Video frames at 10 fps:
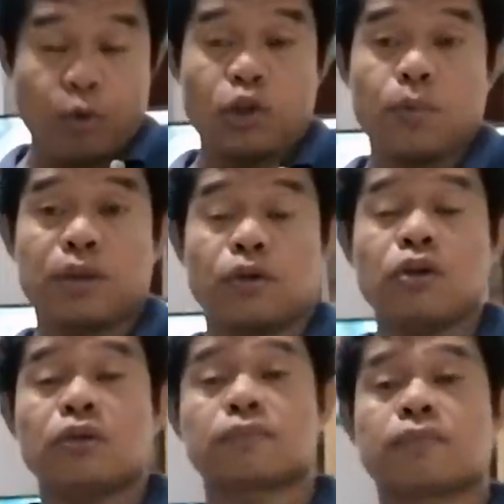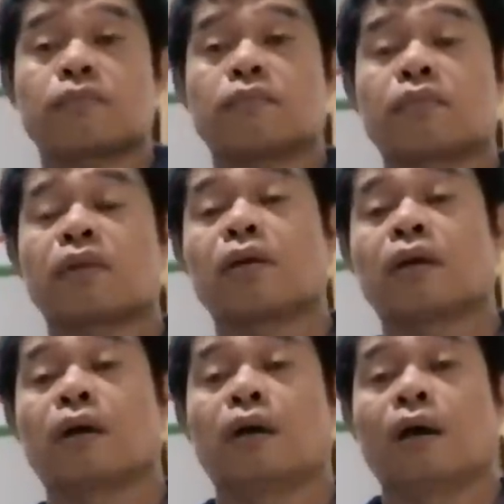po inom nito.
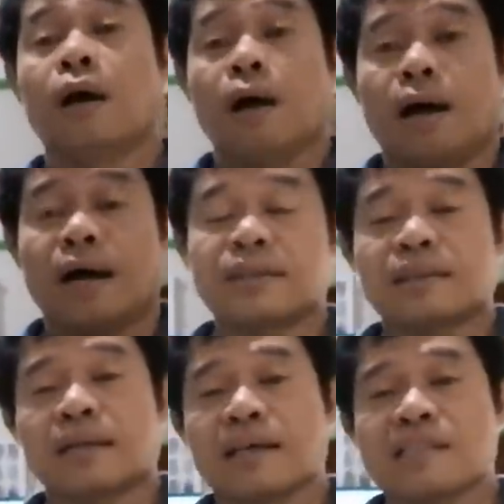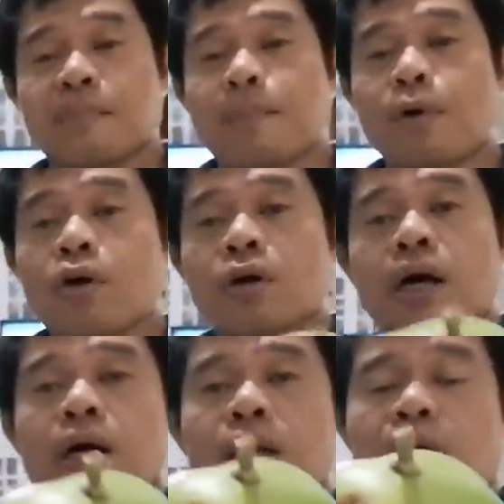At uh, isa pa po,
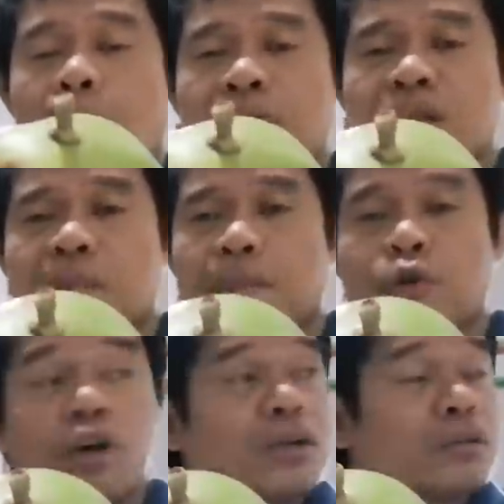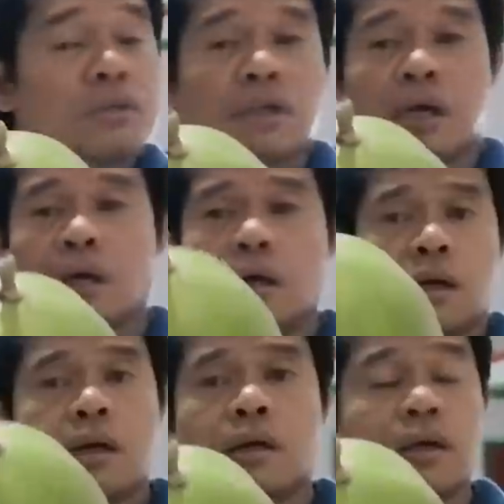uh, nakapagsabi po ng
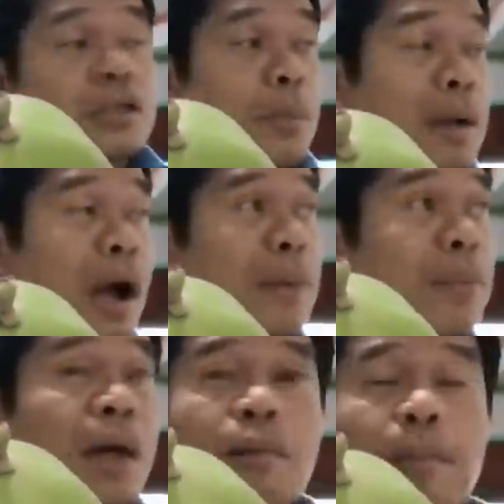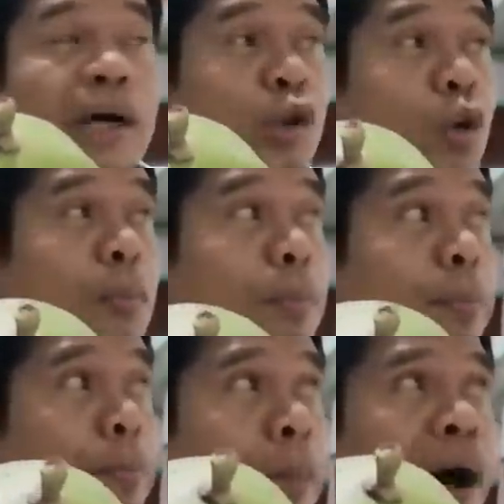uh, sa may kapitbahay ng pangatlong
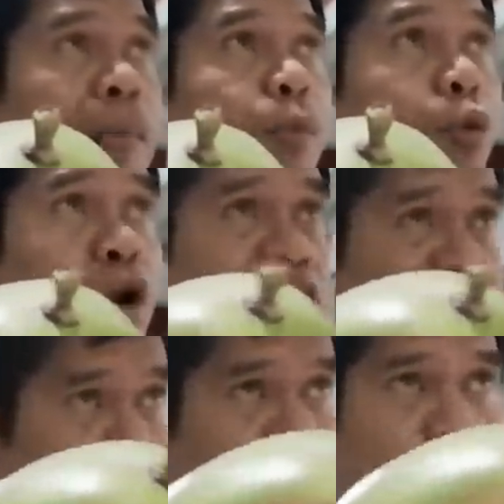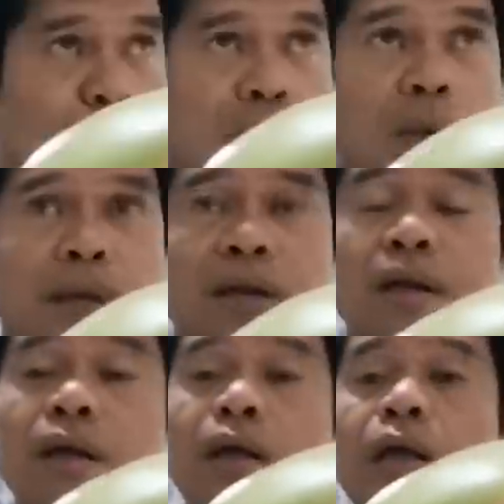bahay mula dito po sa amin,
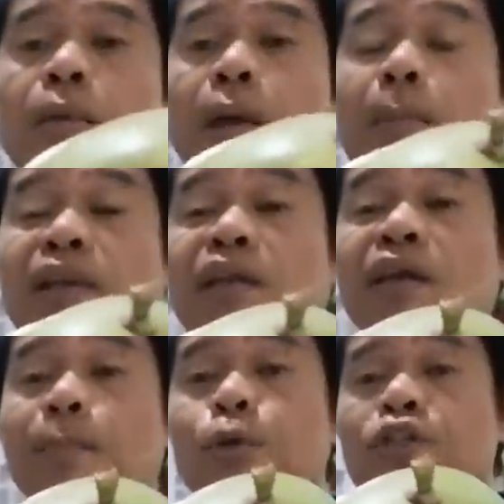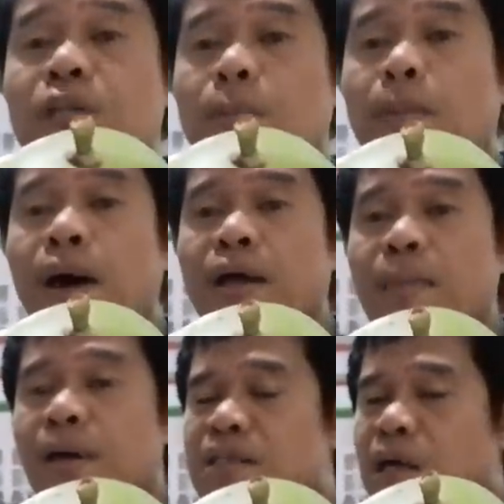may matanda po dyan na babae,
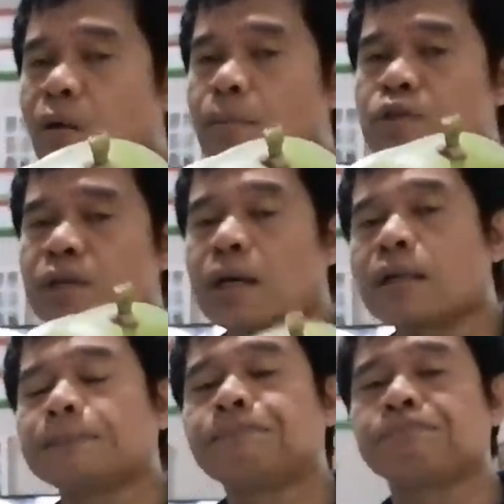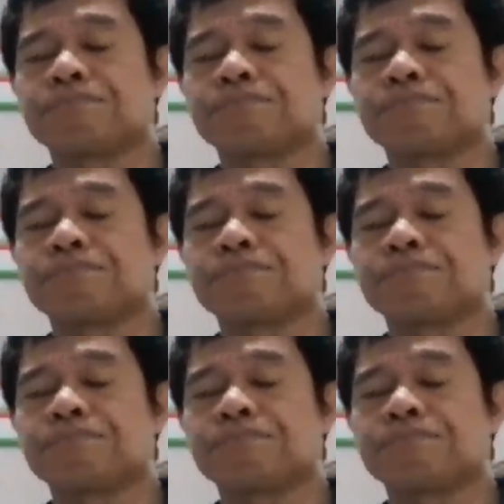mag-asawa po sila.